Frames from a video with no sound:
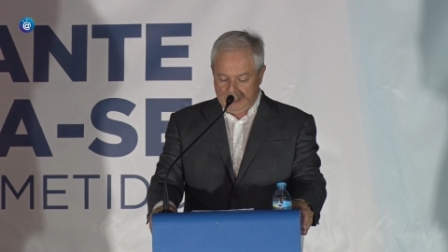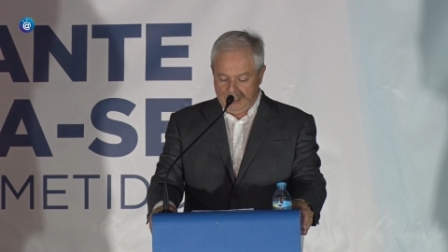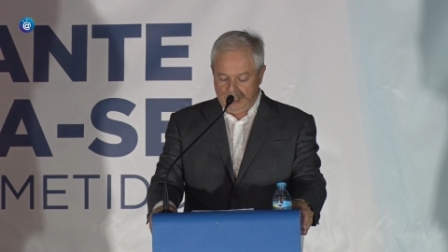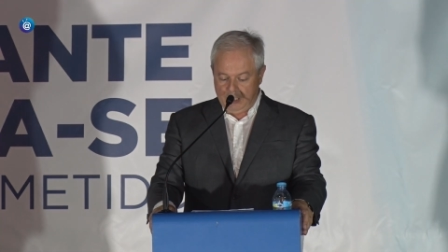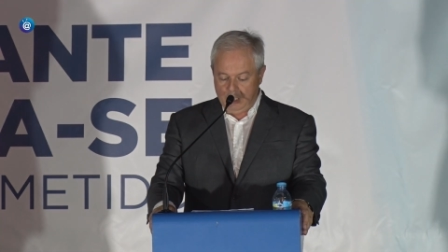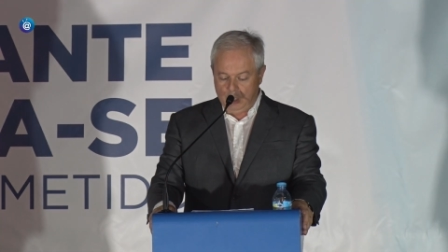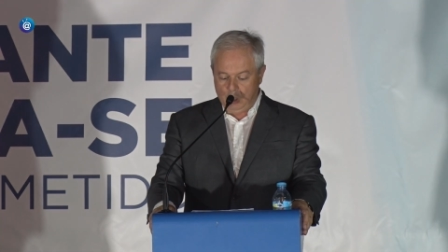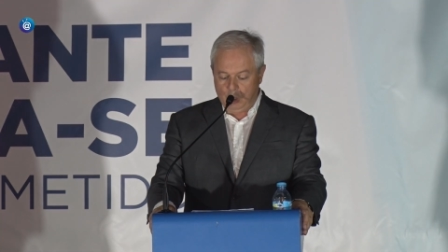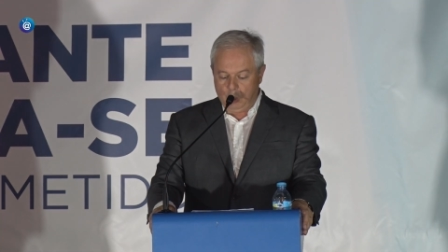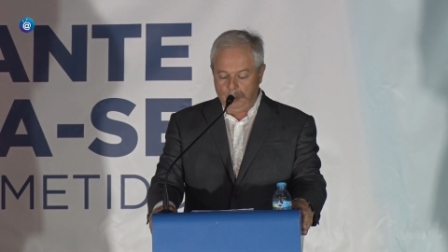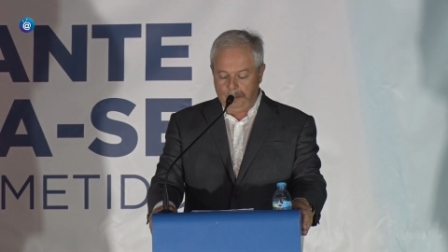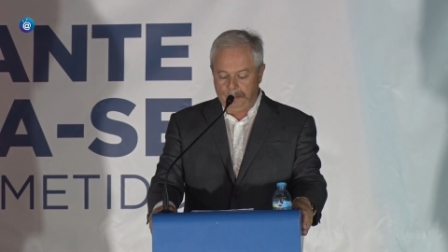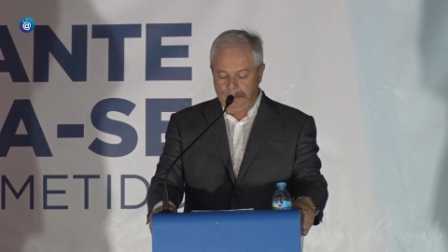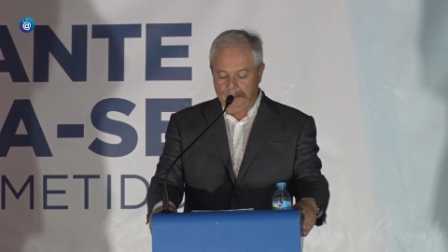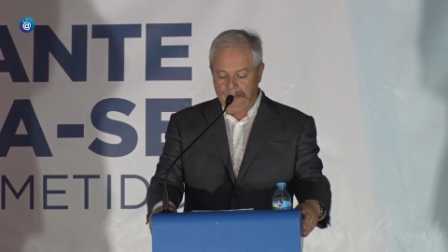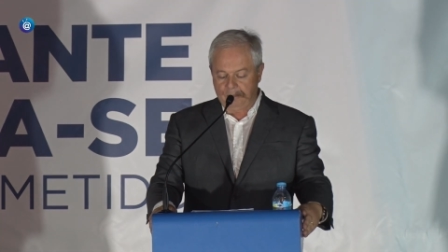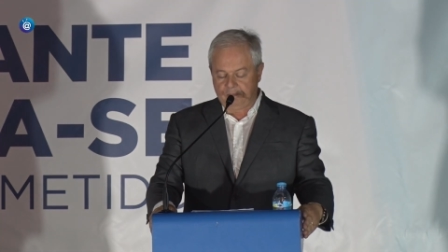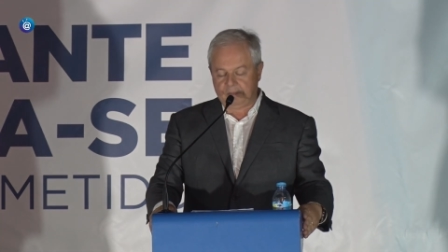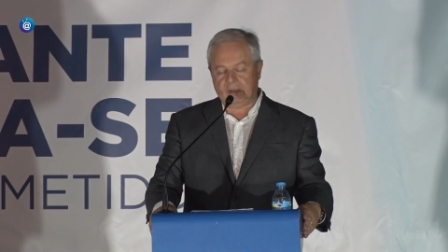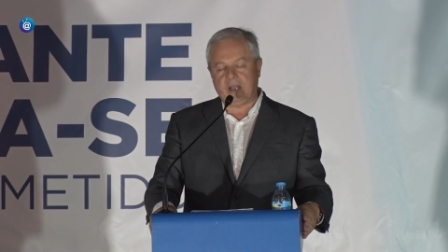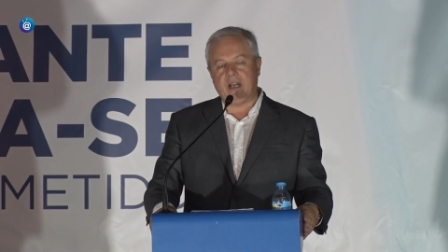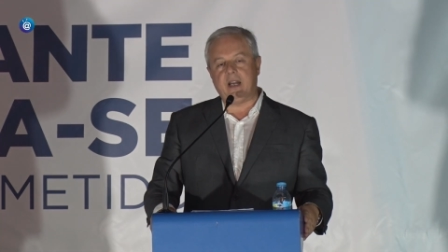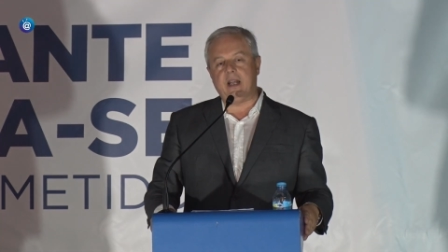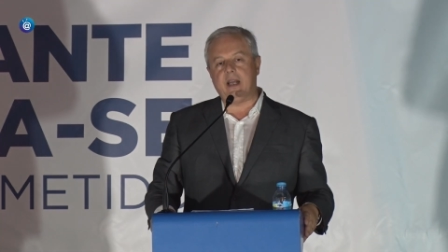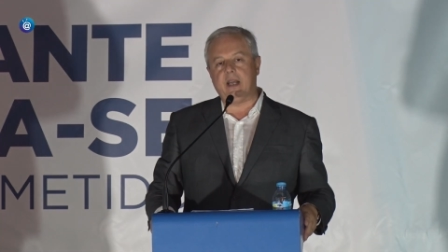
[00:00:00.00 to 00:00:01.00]
Eu
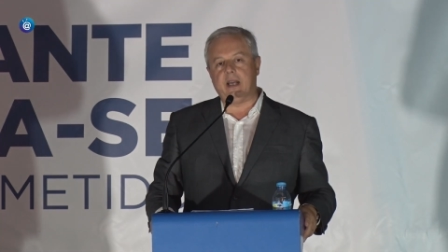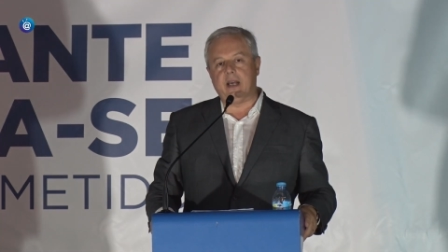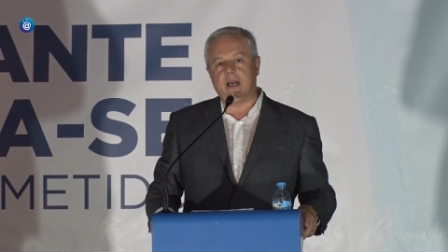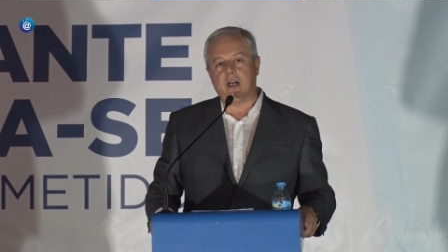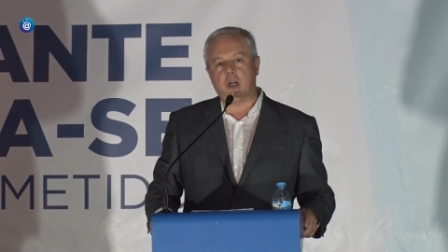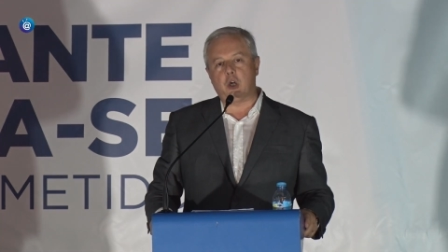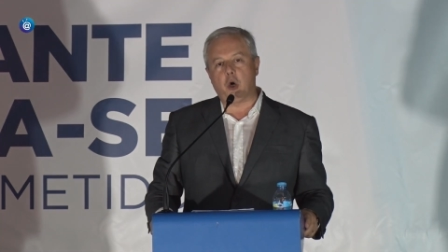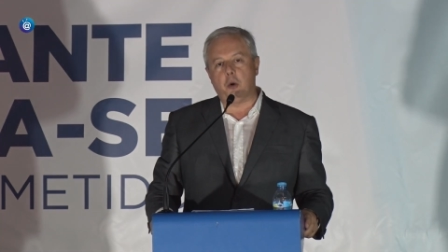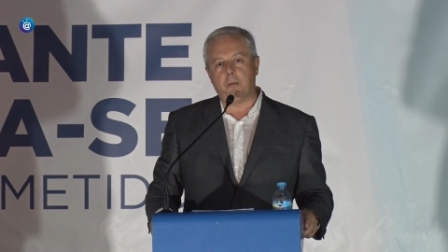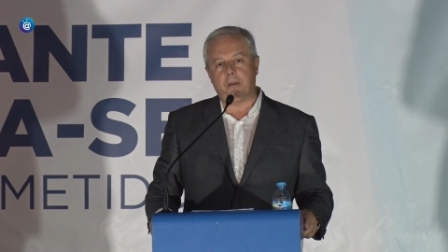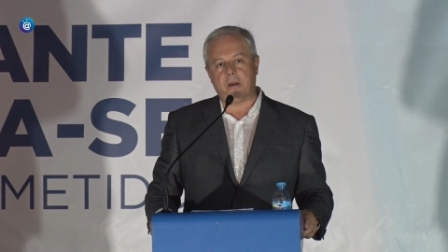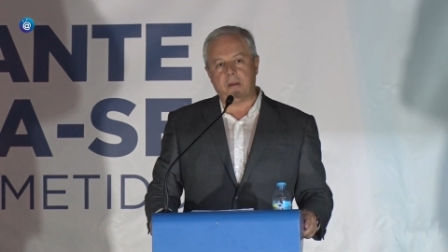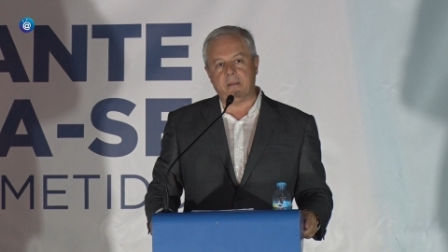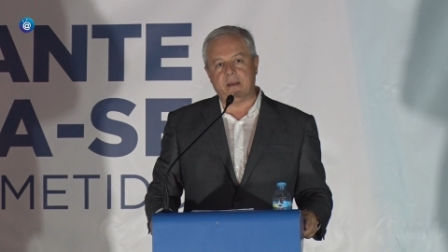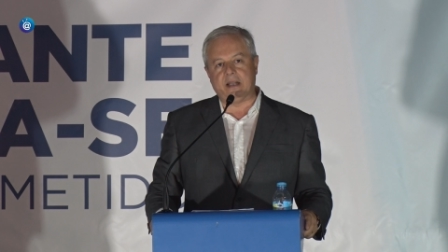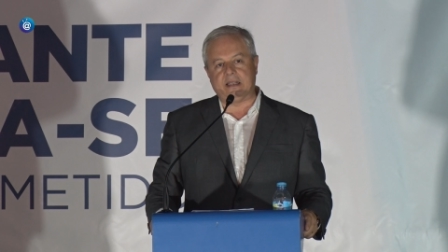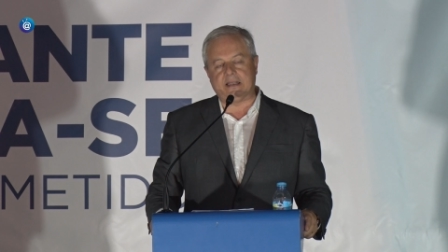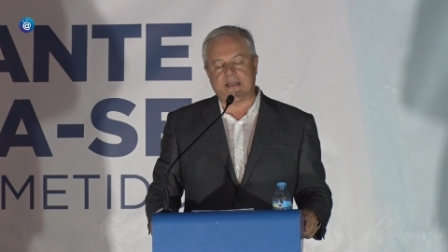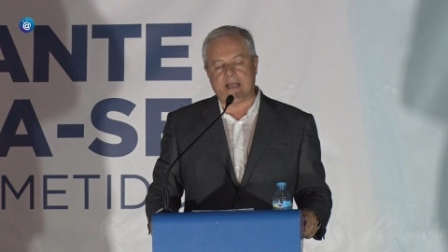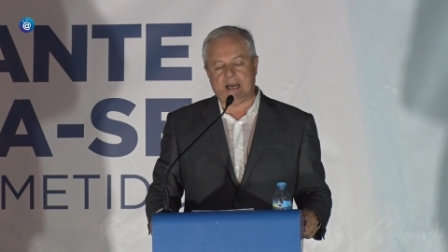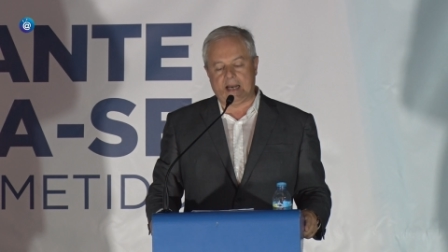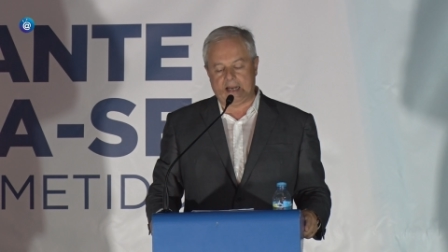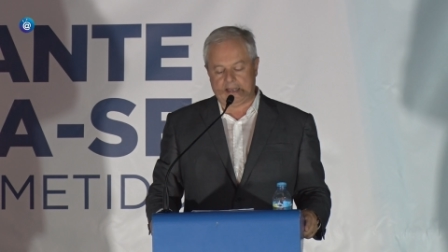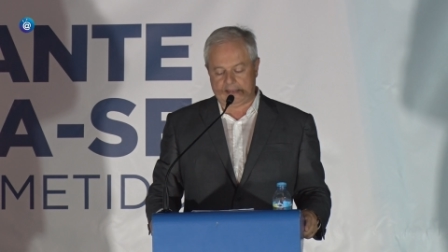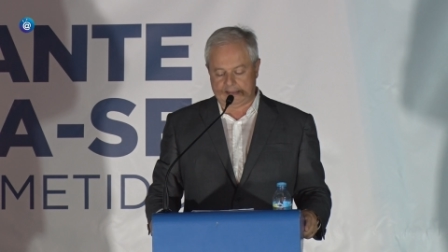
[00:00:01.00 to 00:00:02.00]
queria
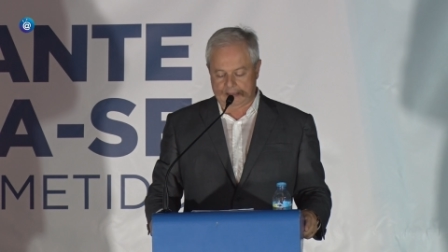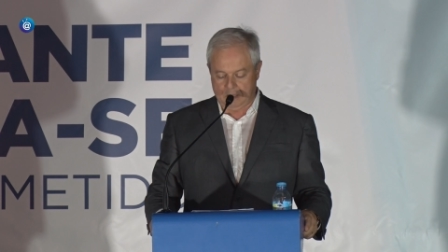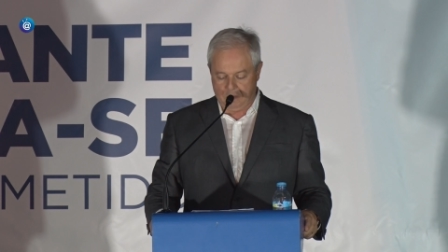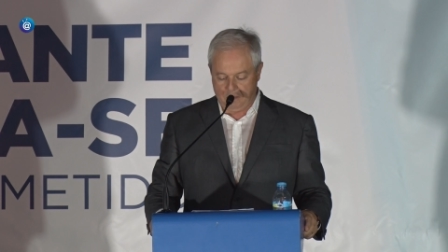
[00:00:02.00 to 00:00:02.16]
cumprimentar